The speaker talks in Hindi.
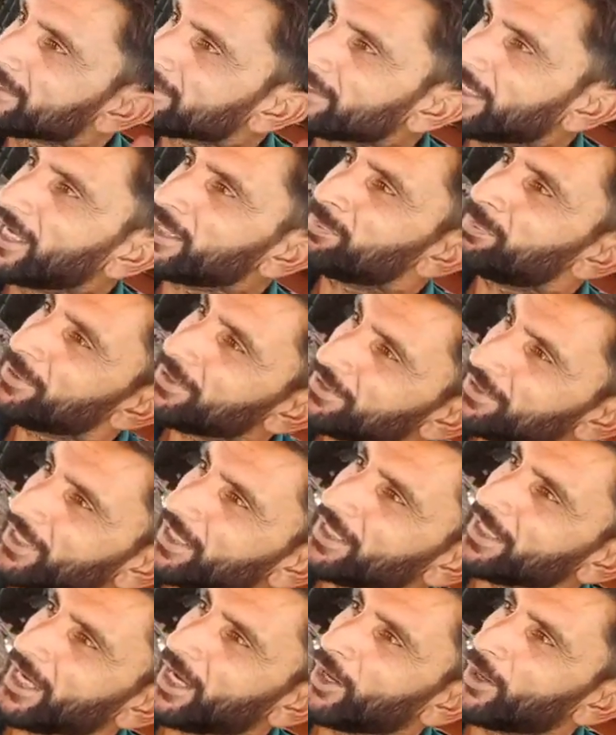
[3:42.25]
साथ
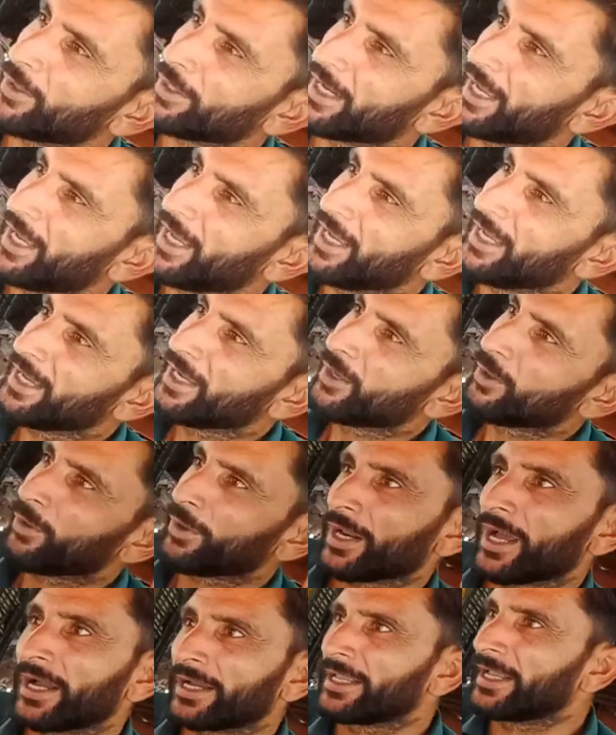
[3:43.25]
पीछे क्या हो रहा है
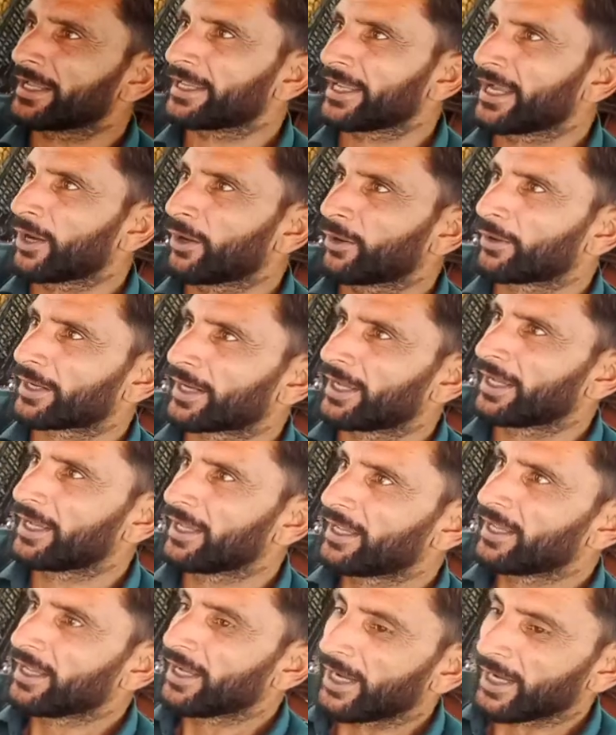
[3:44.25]
और आगे क्या हो रहा है
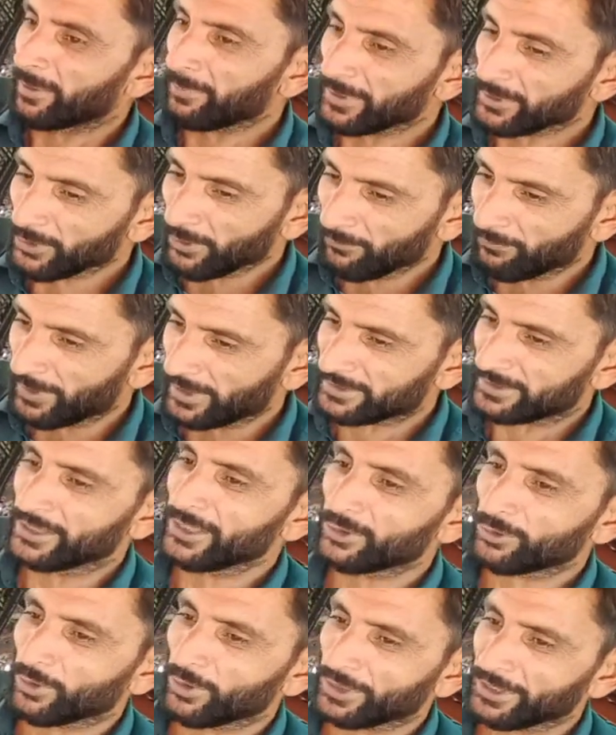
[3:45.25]
हमें तो
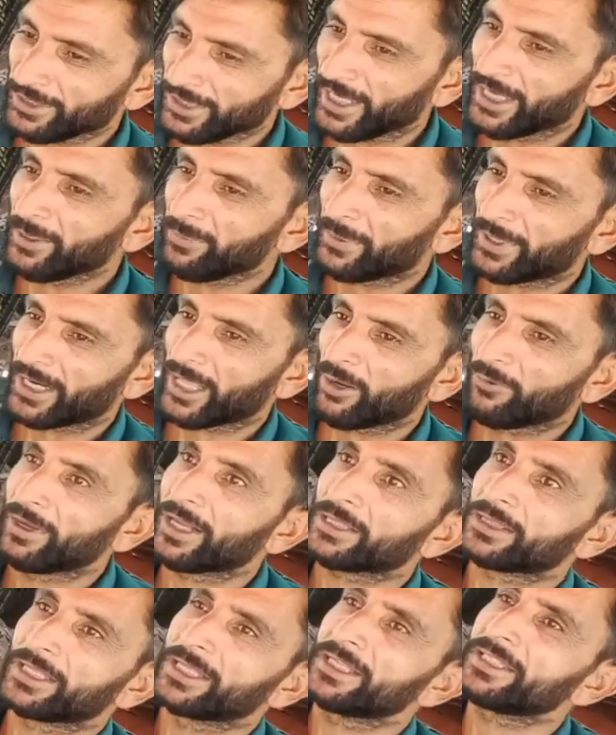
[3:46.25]
वक्ती तौर तो यही पड़ा हुआ
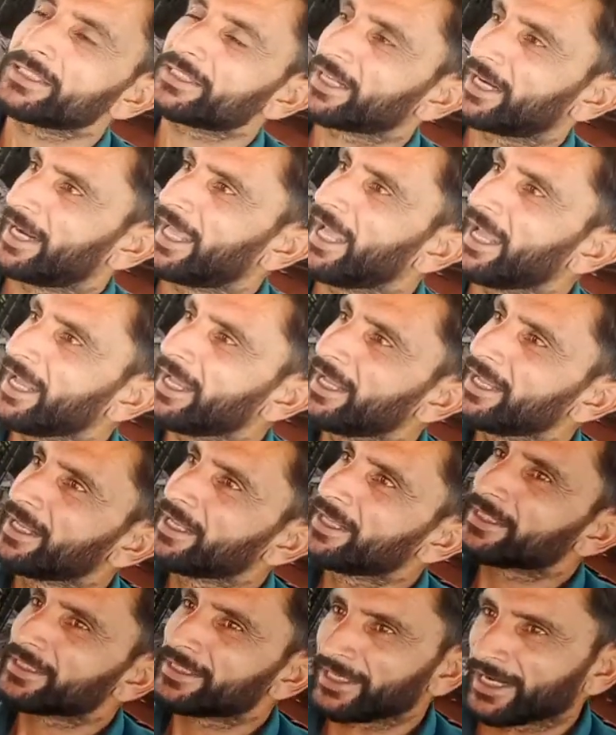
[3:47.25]
है दिन चढ़ा है
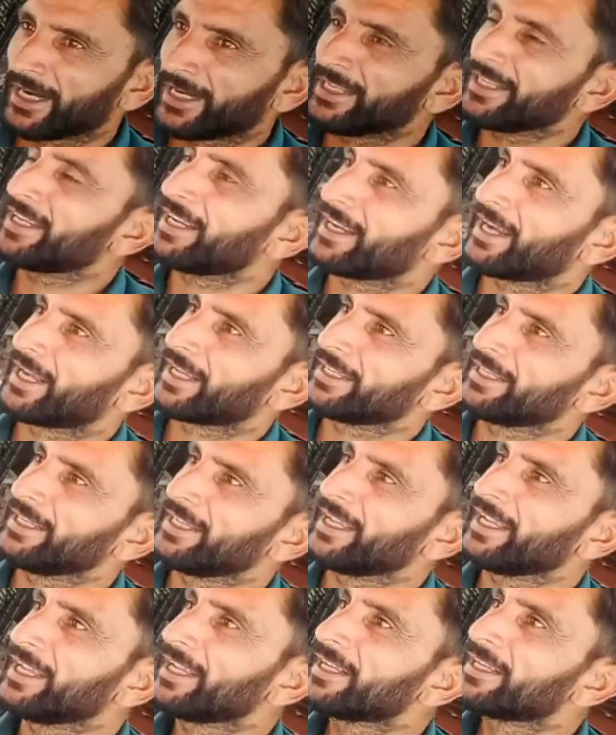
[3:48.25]
दिहाड़ी लगानी
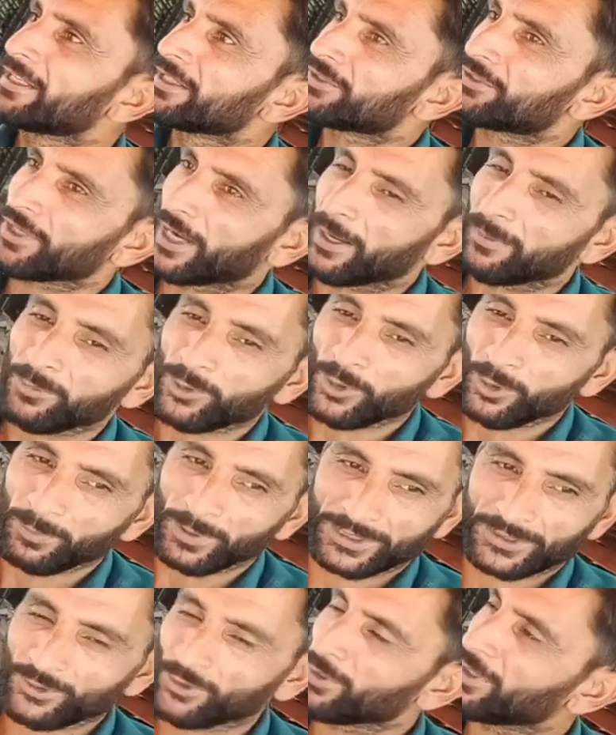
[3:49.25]
है शाम को
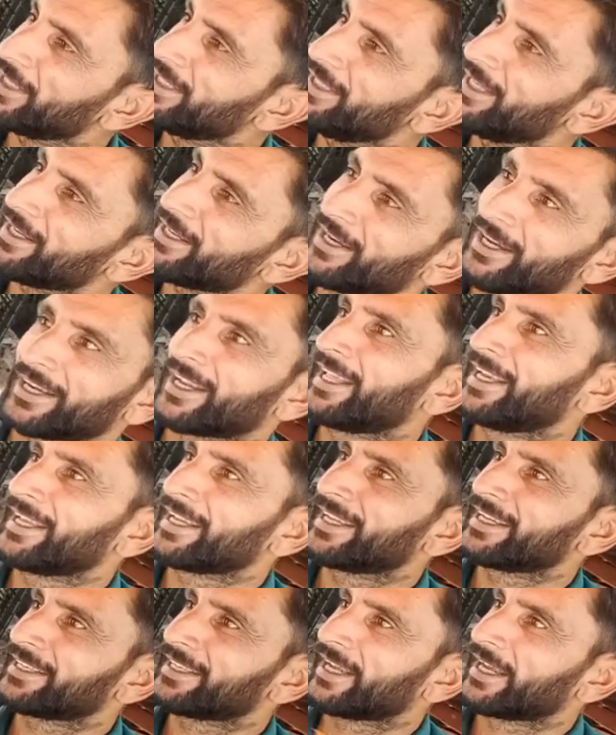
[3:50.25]
बच्चों के लिए खाना
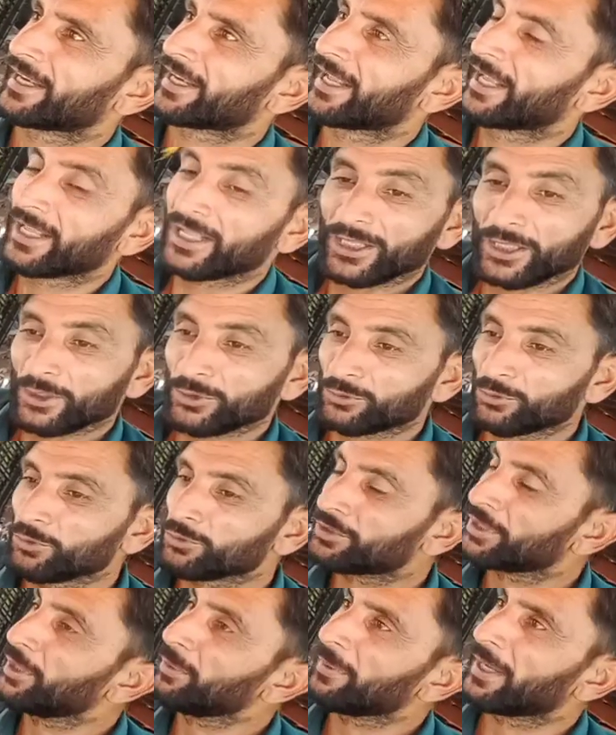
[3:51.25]
लेके जाना है
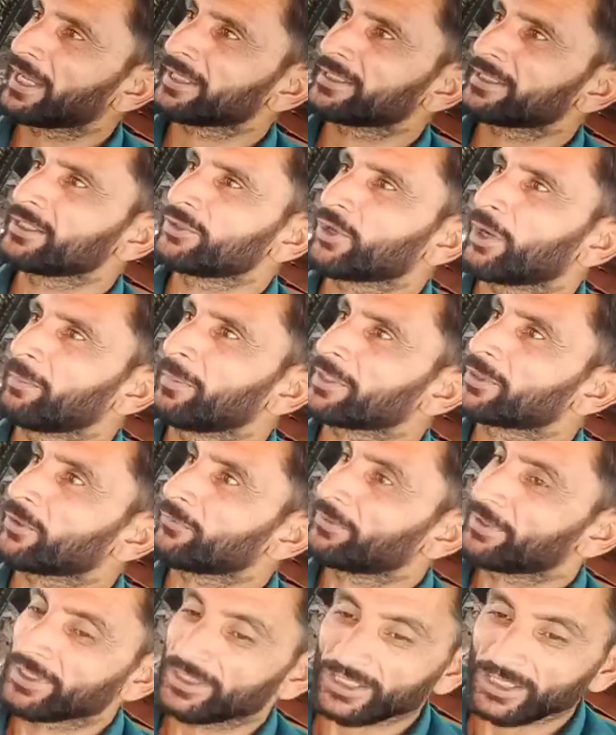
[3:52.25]
दूसरी बात की तो हमें
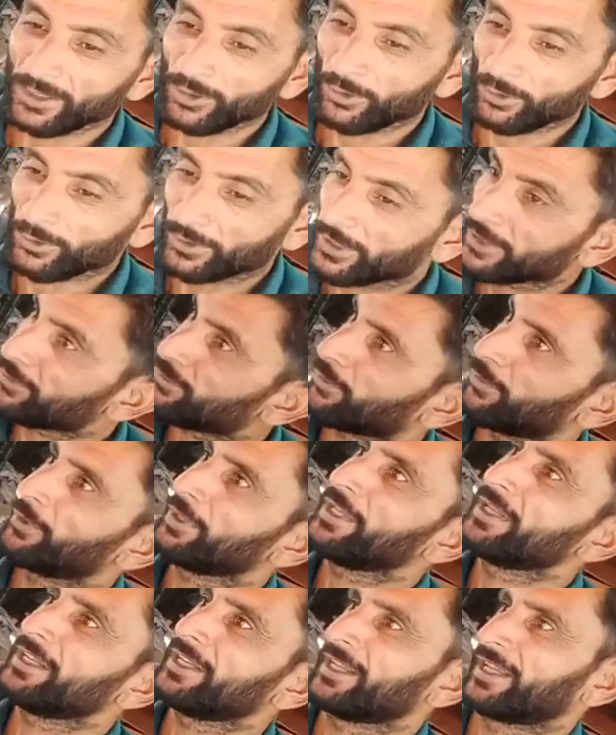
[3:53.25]
तोफीक इन लोगों ने
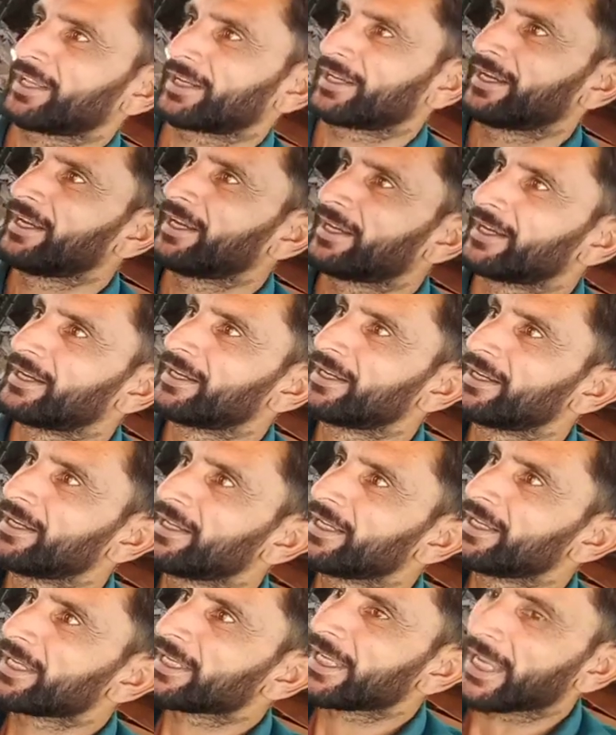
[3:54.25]
छोड़ी नहीं है ना
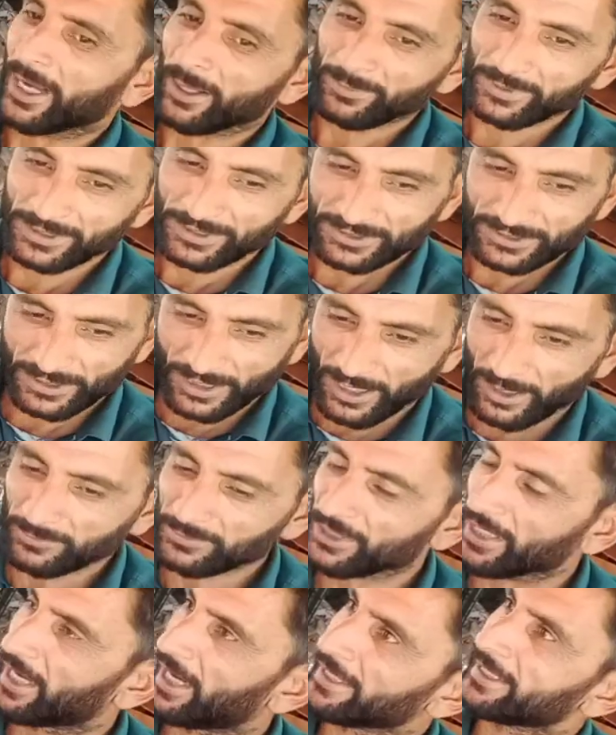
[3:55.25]
कि हम इस काम
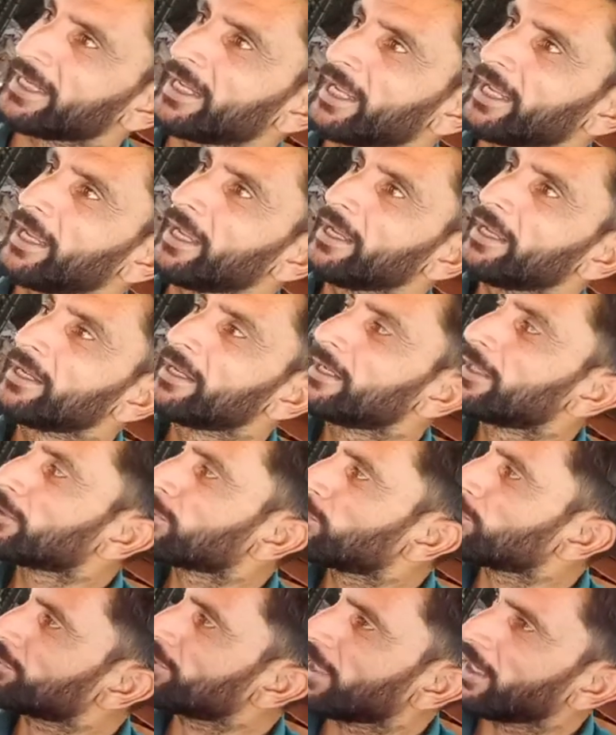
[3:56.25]
से हट के
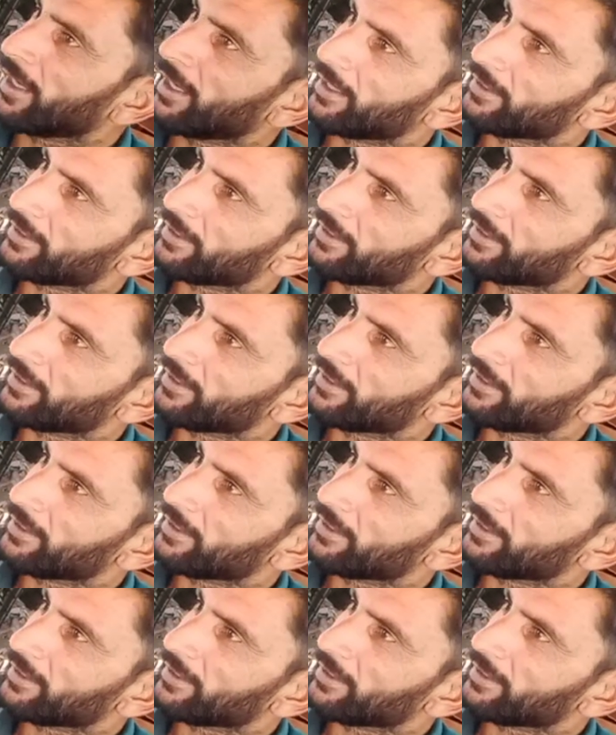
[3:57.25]
कुछ